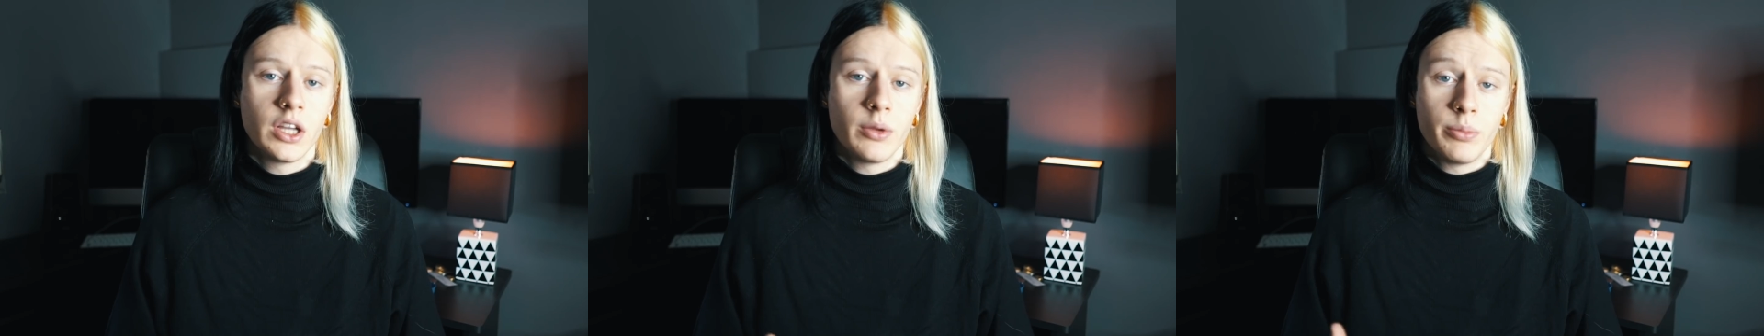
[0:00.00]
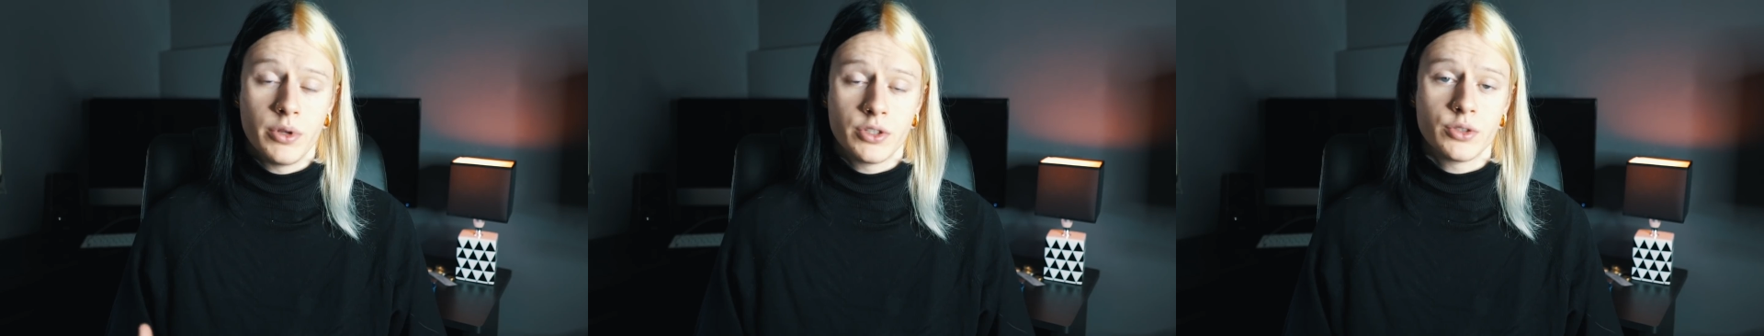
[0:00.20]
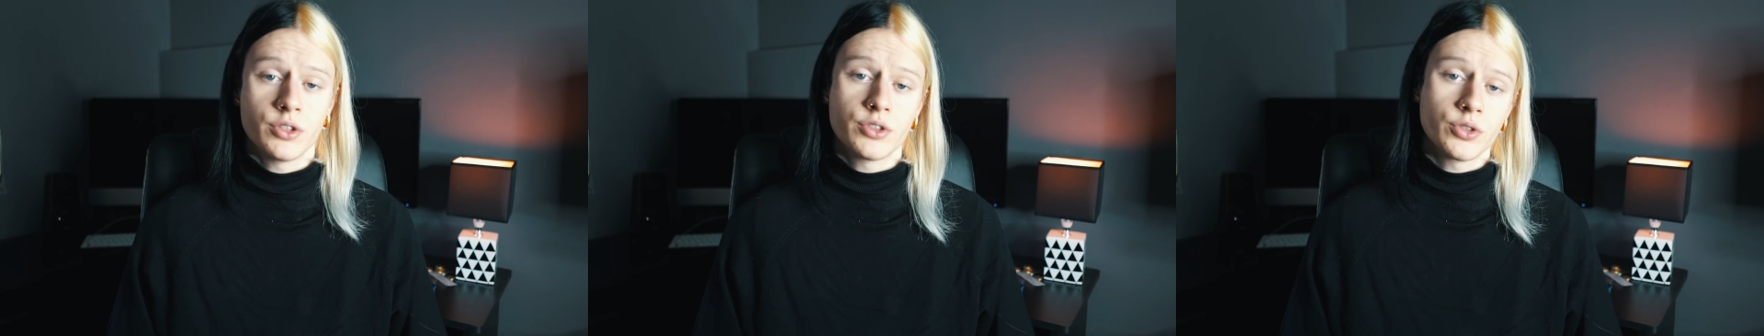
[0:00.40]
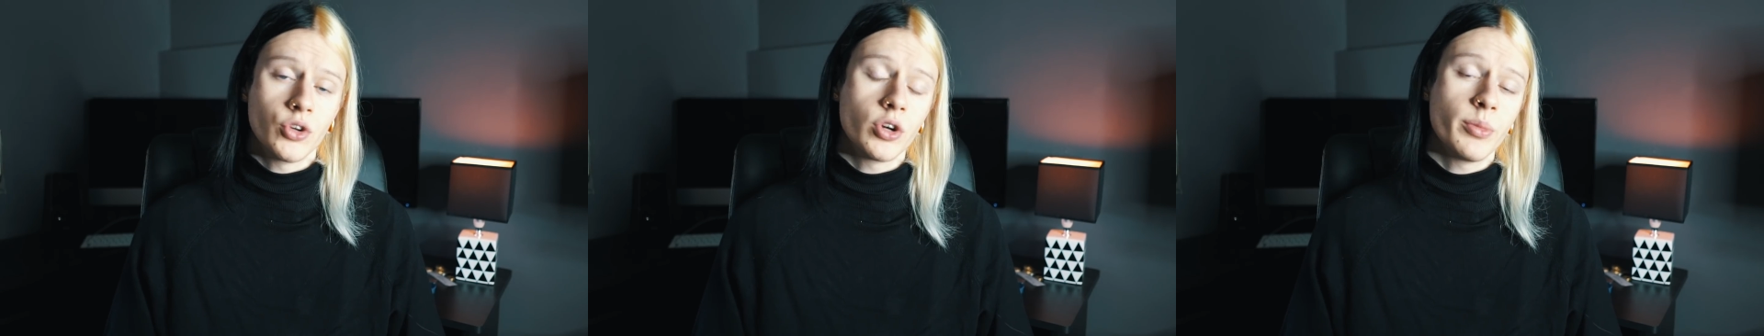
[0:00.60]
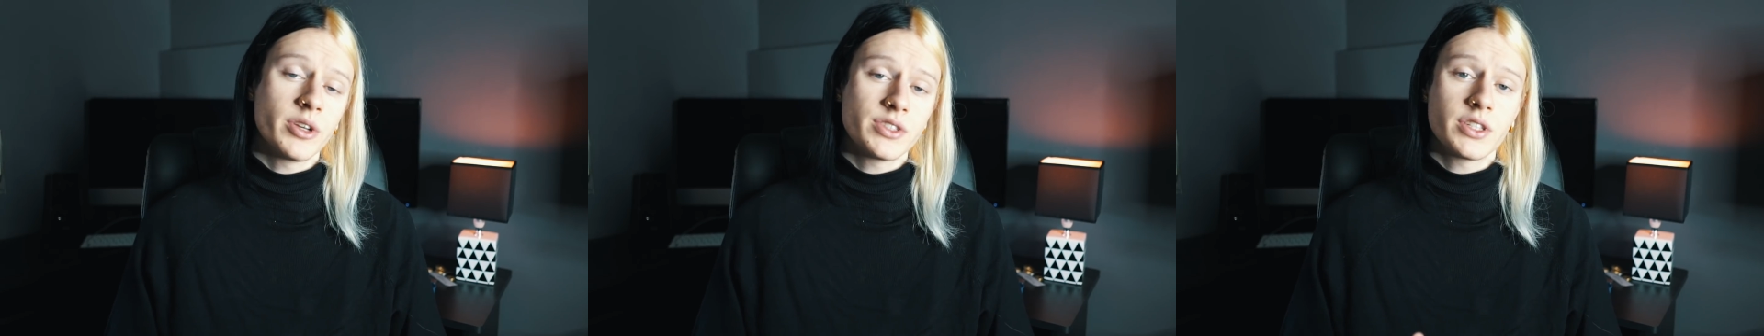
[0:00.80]
persone sono
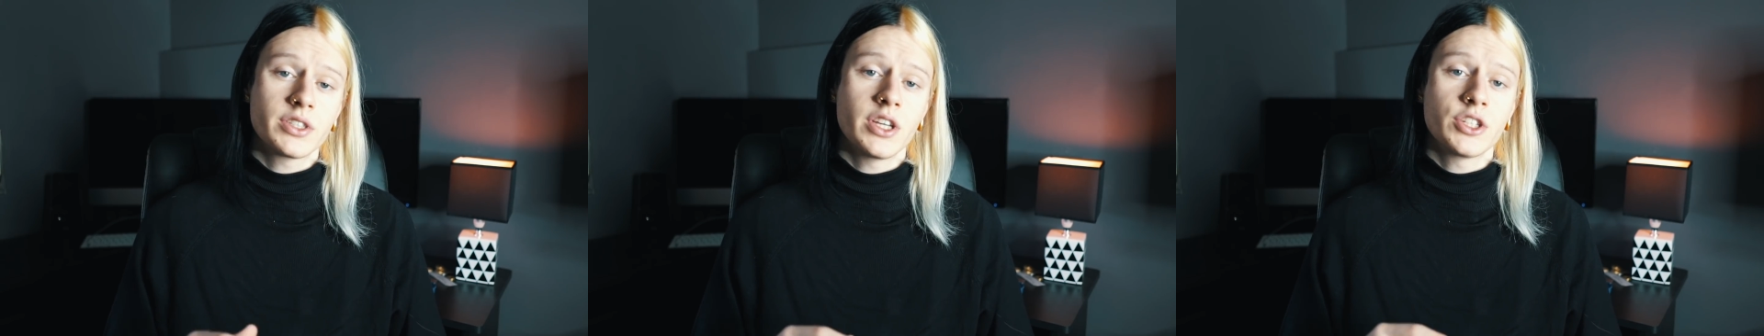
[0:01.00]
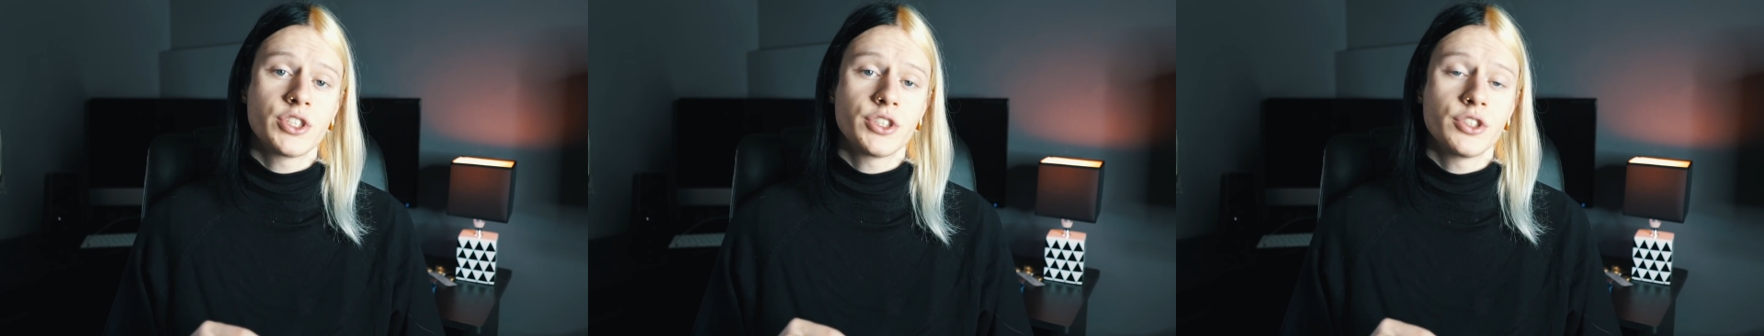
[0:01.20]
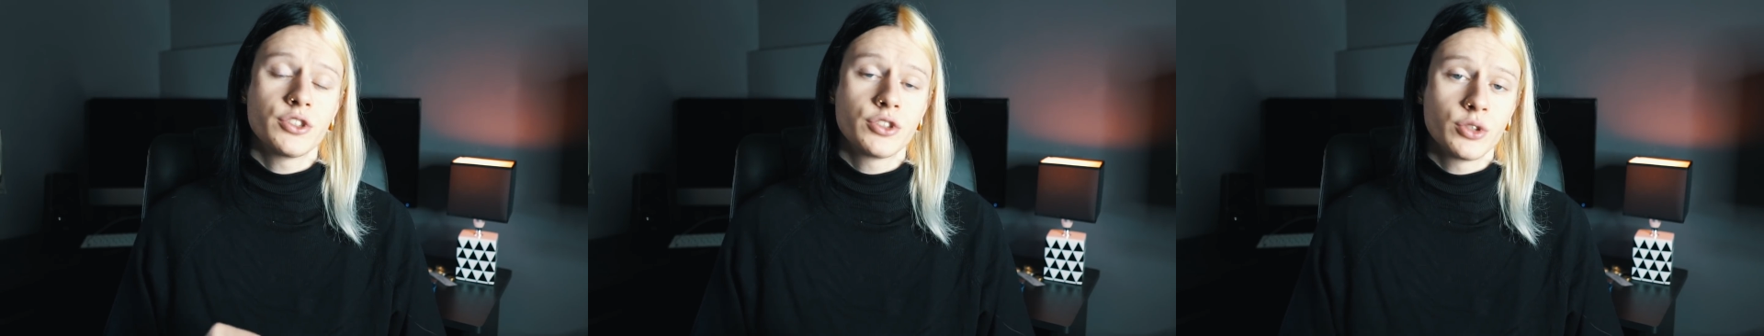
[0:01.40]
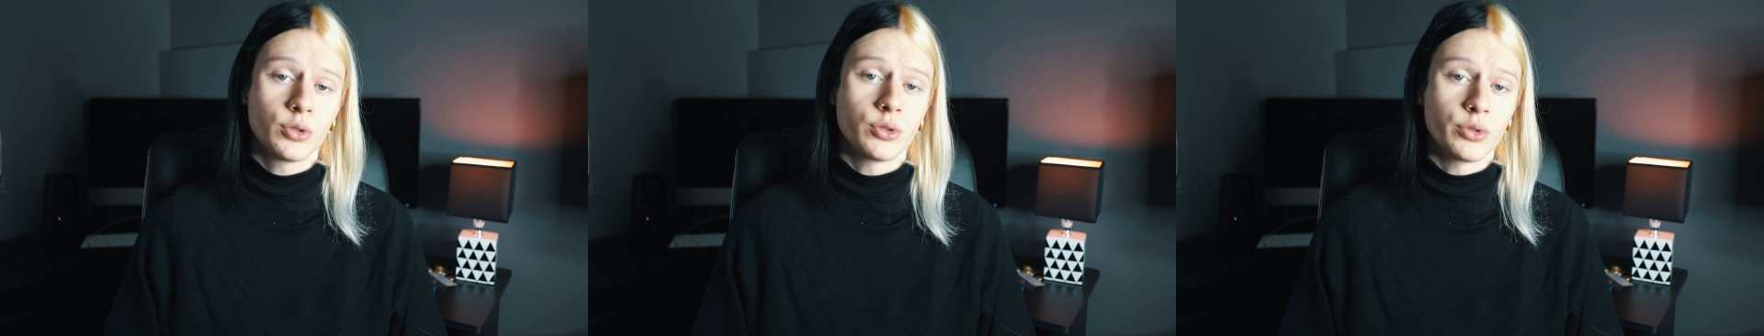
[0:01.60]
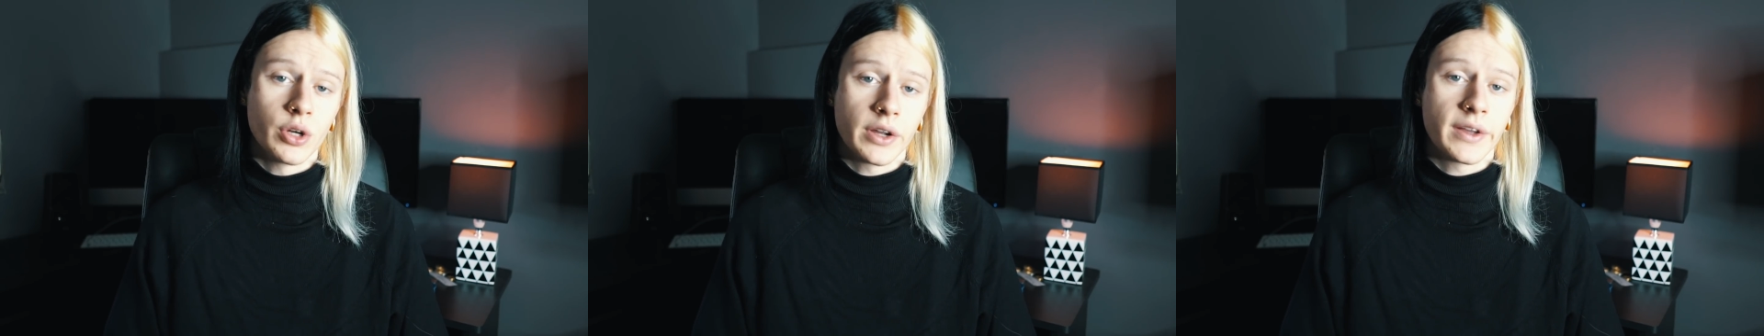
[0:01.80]
rimaste schiacciate
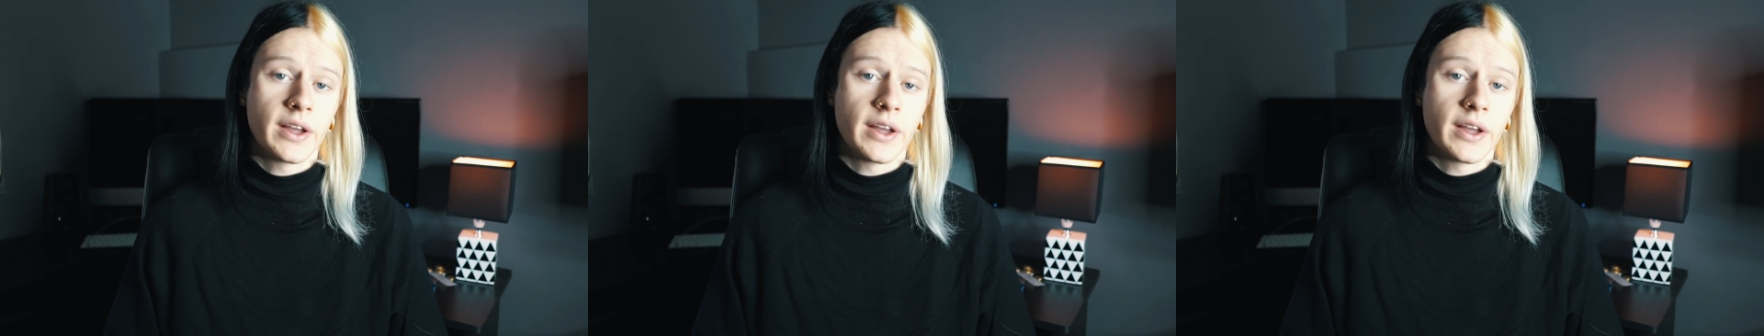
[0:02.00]
sotto la